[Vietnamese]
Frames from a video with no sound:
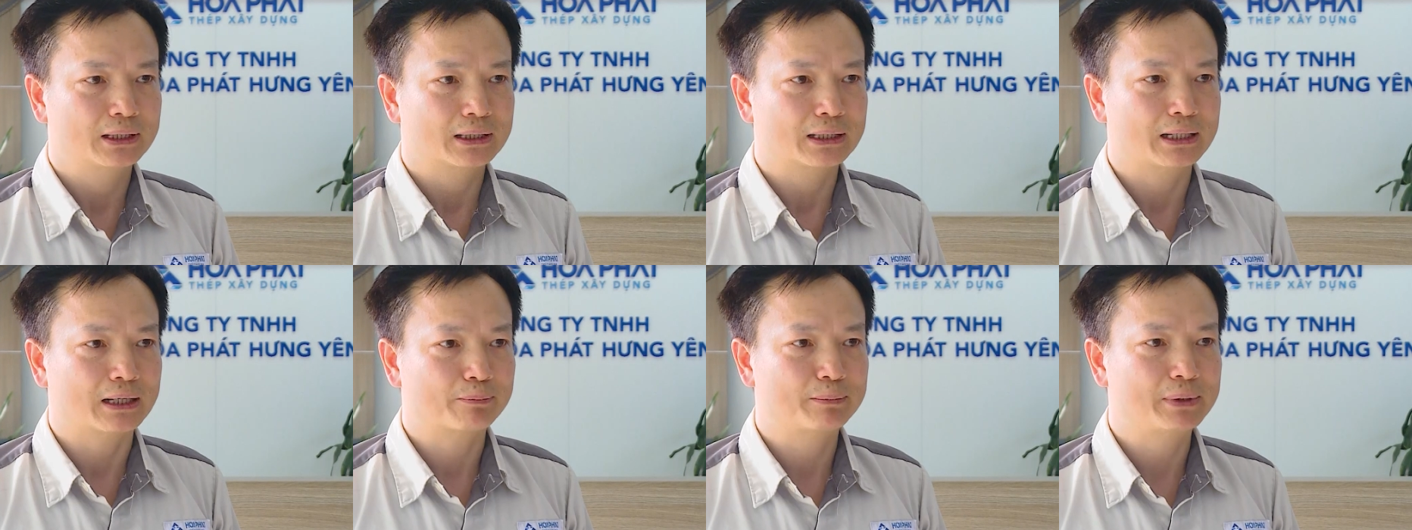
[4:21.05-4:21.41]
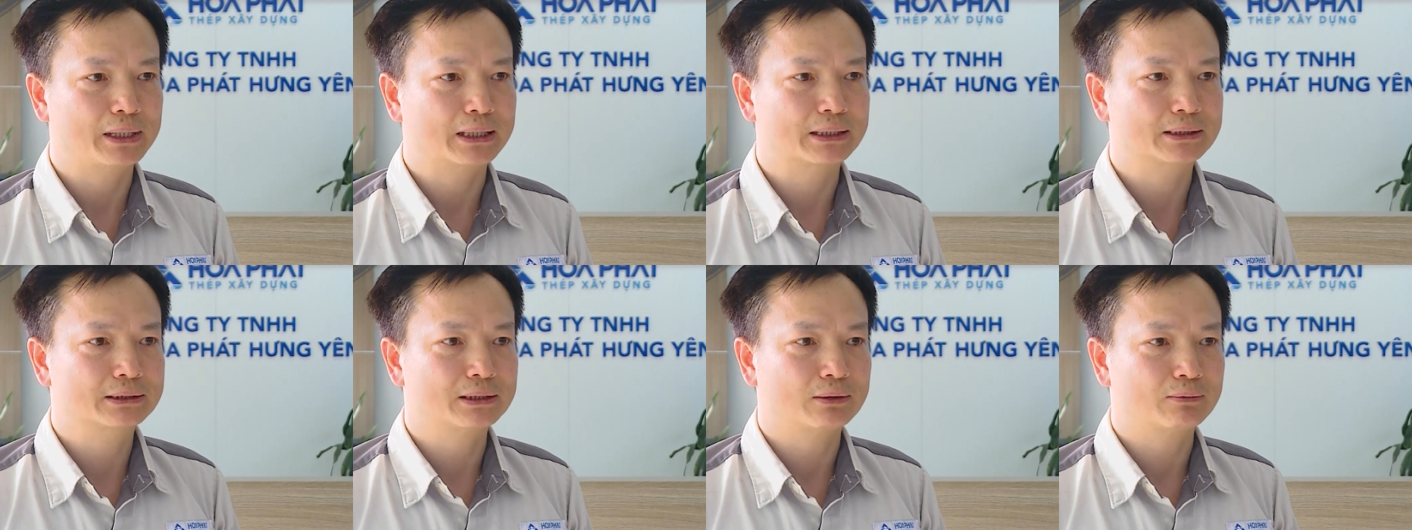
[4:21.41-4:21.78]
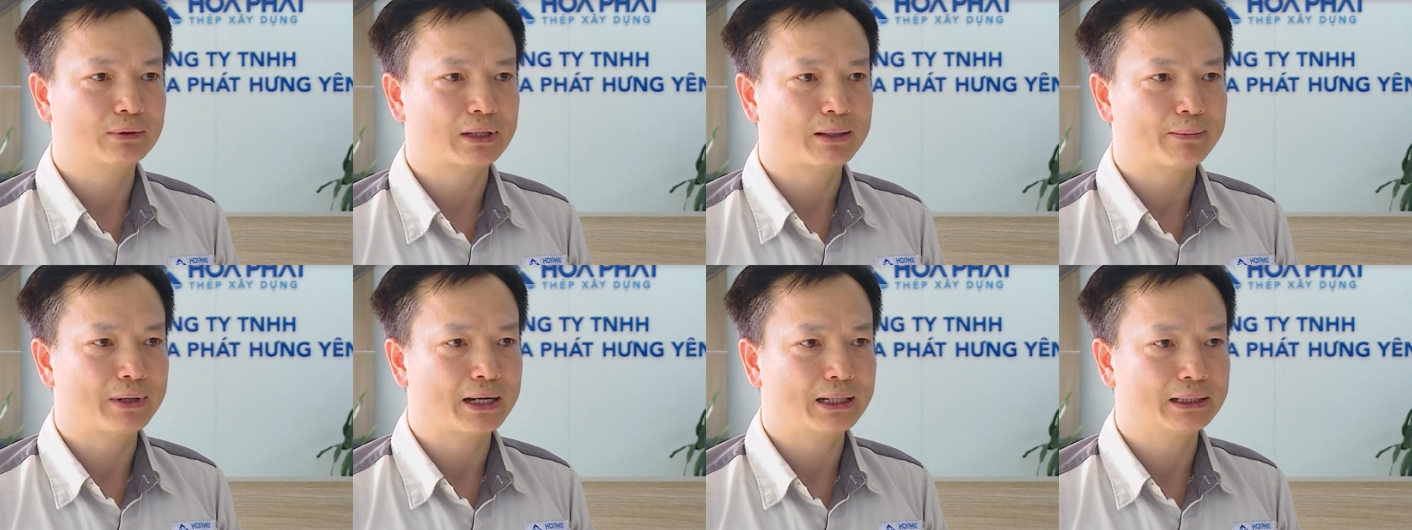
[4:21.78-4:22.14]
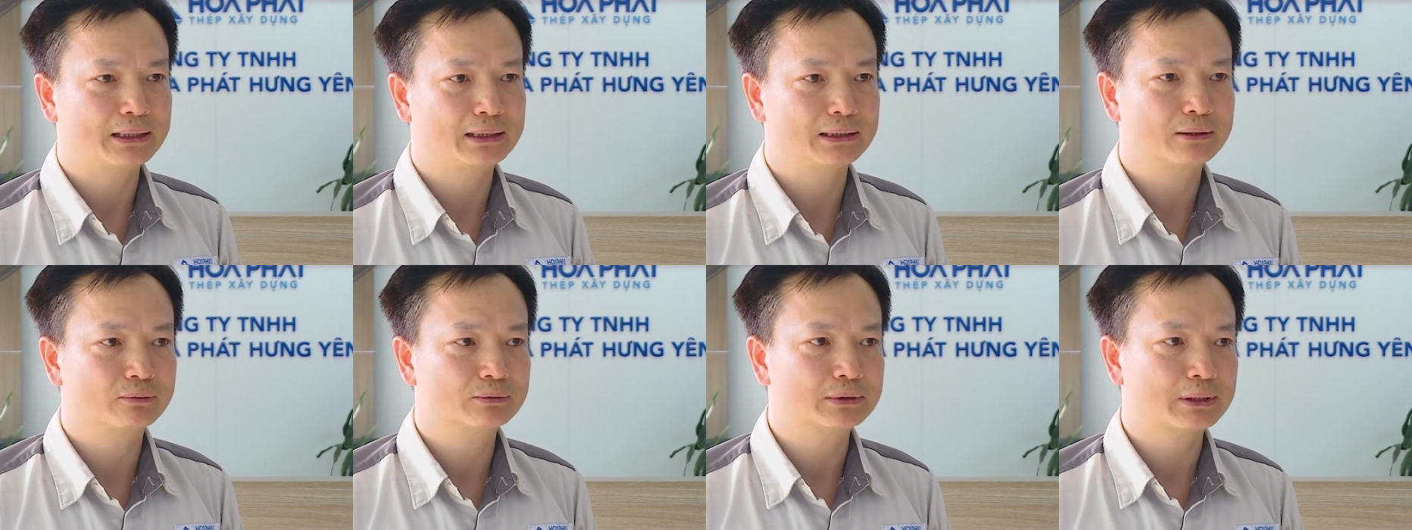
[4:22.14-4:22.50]
Đặc biệt trong năm
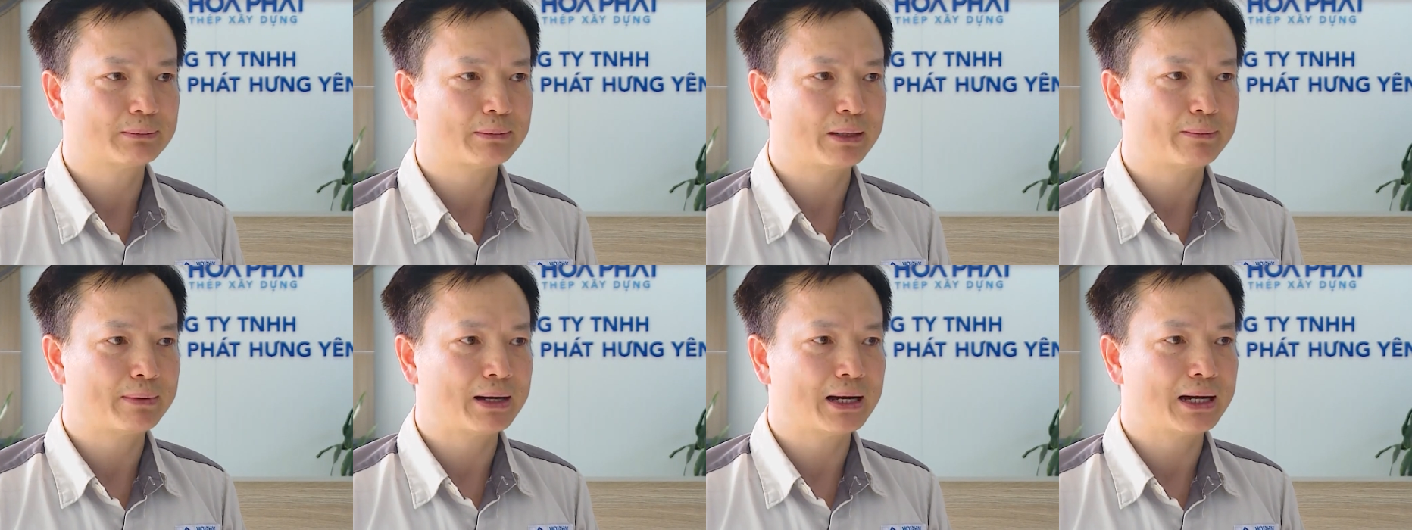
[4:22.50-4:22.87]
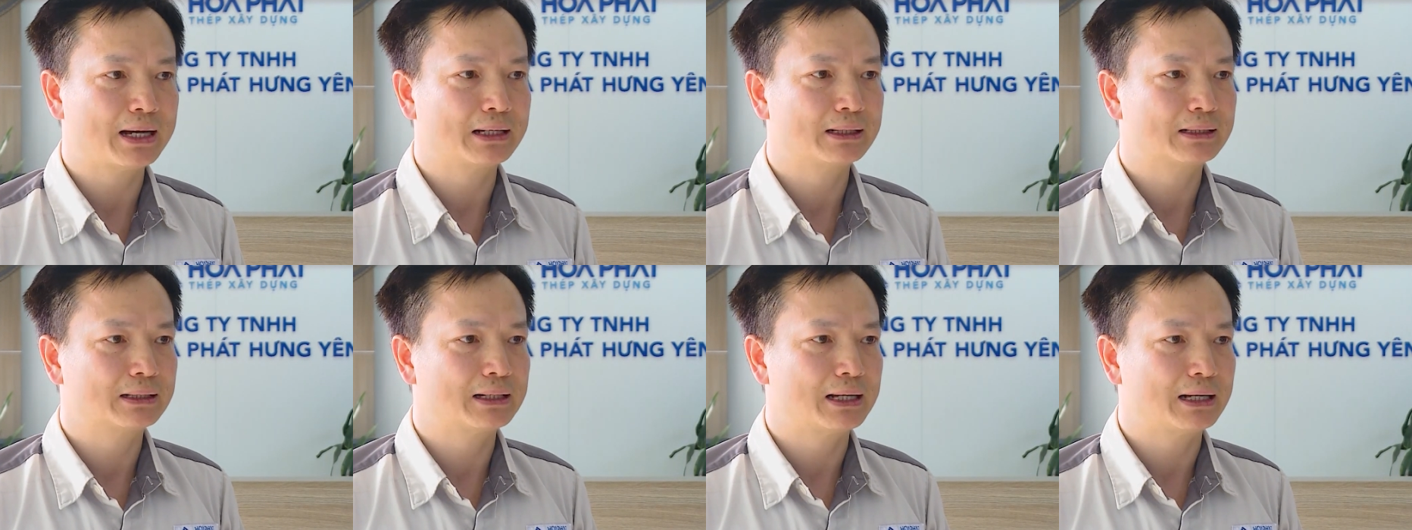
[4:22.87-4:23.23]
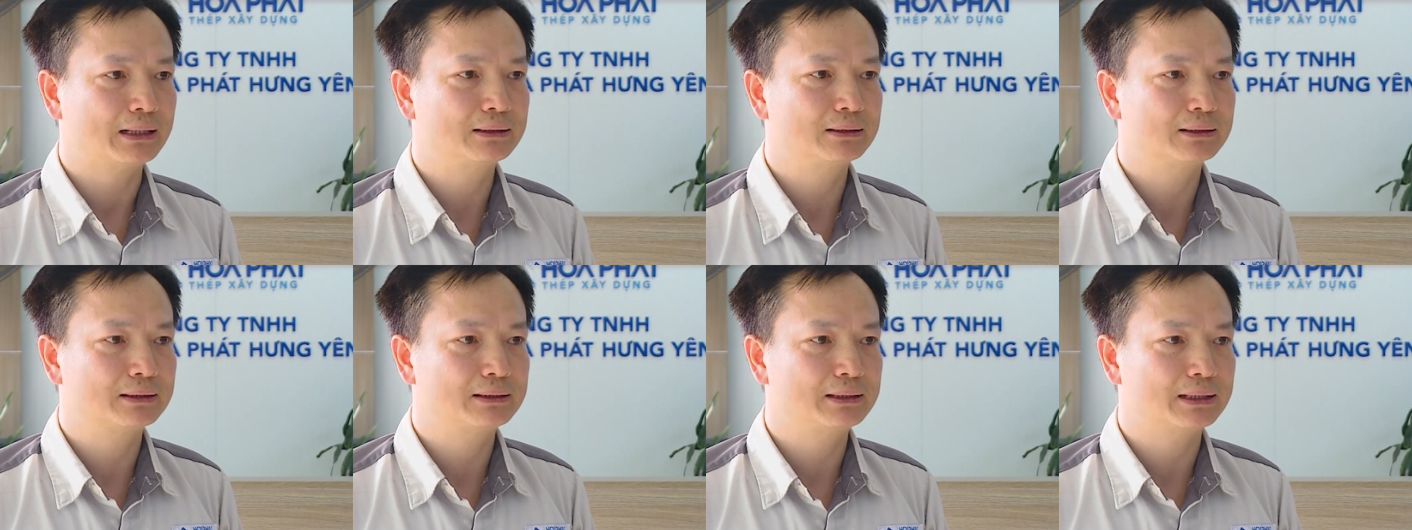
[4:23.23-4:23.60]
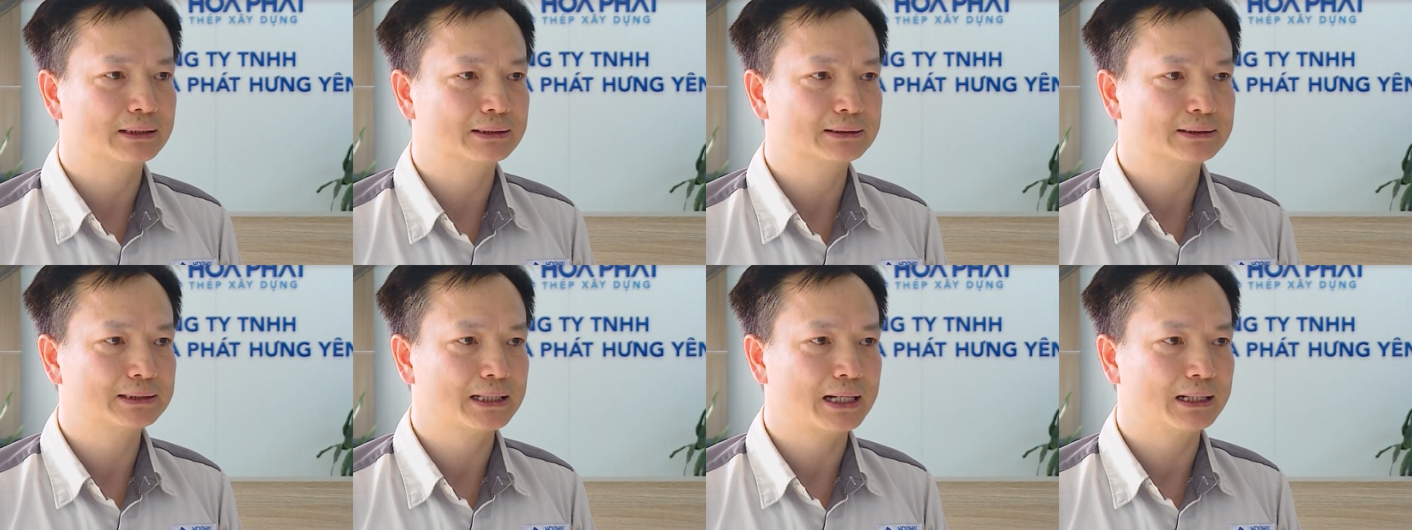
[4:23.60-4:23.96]
2023 đã thực hiện
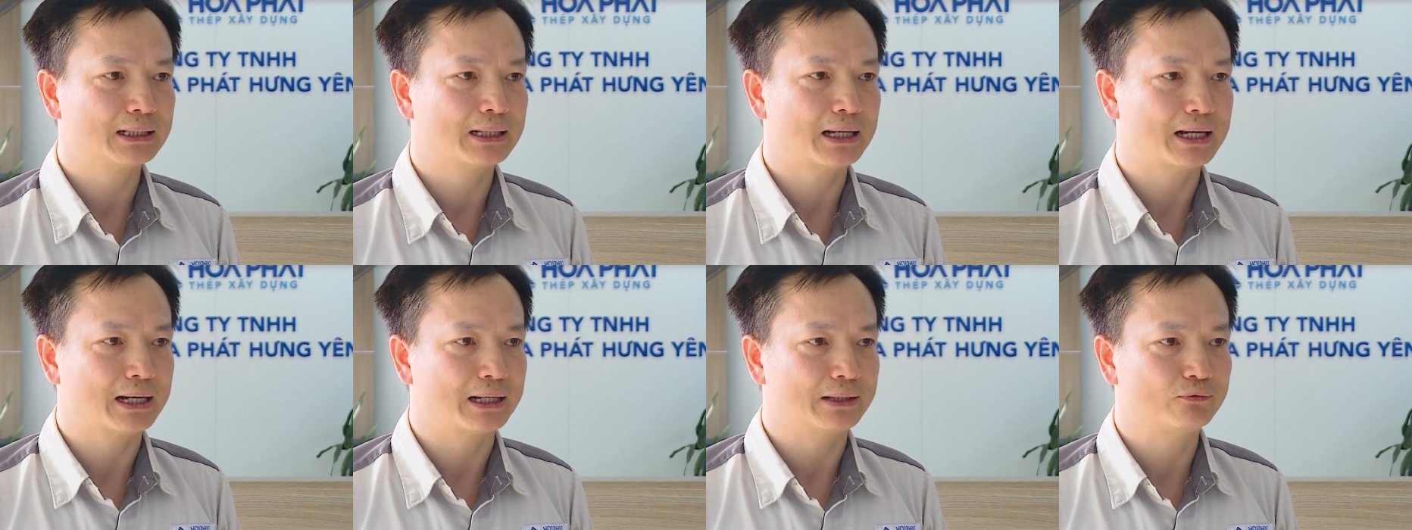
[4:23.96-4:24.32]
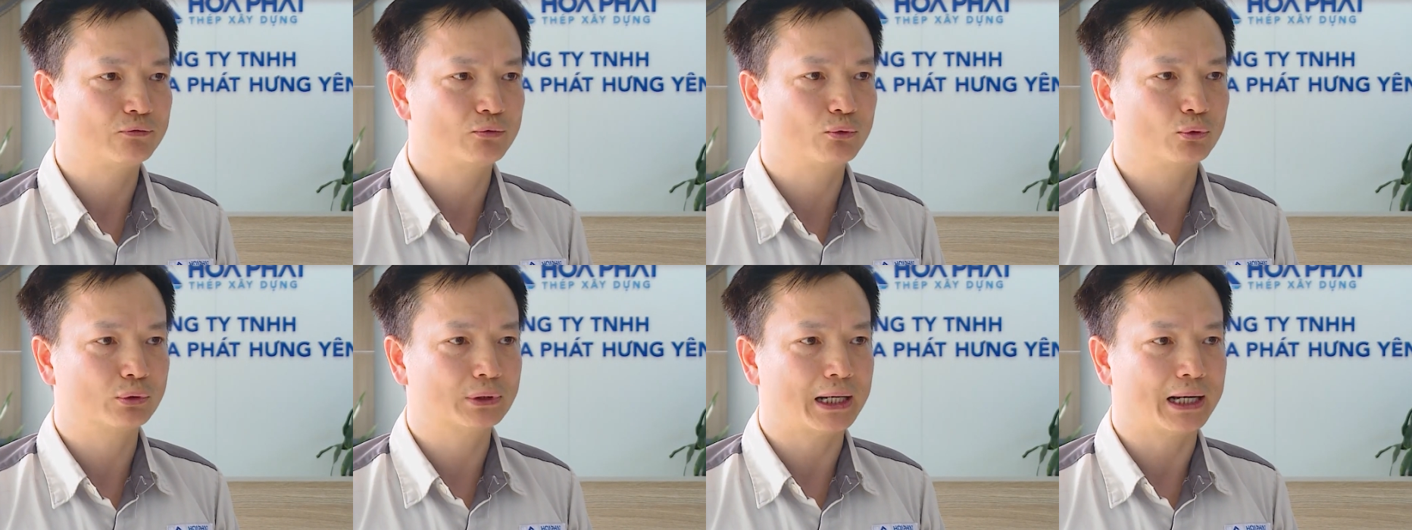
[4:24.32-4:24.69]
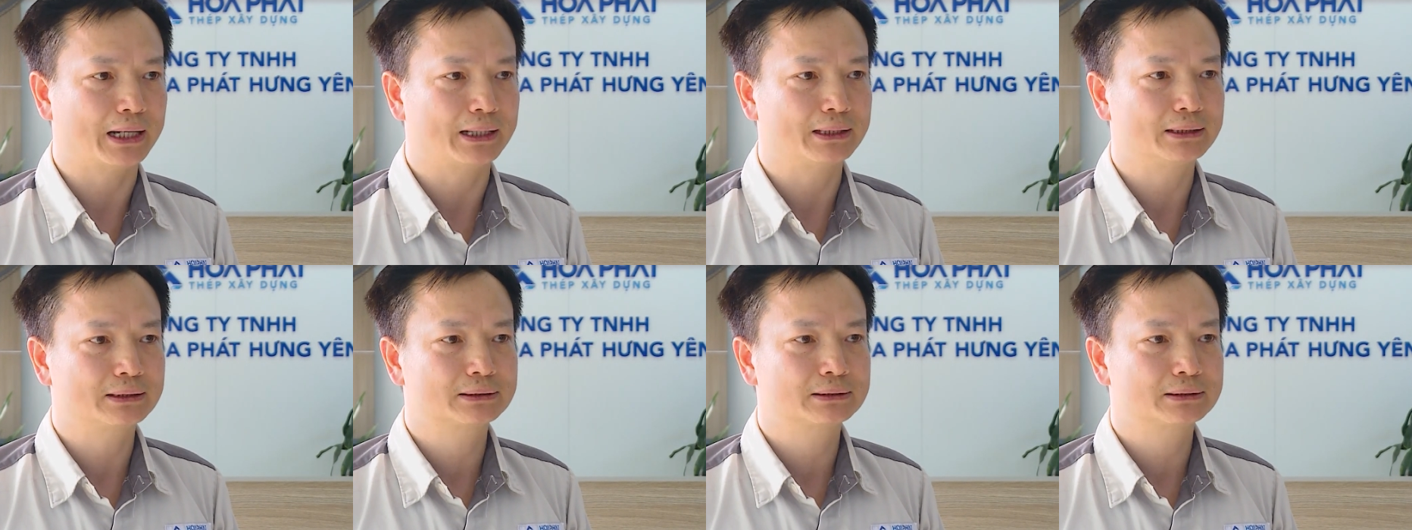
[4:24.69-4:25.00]
sa thải phụ tải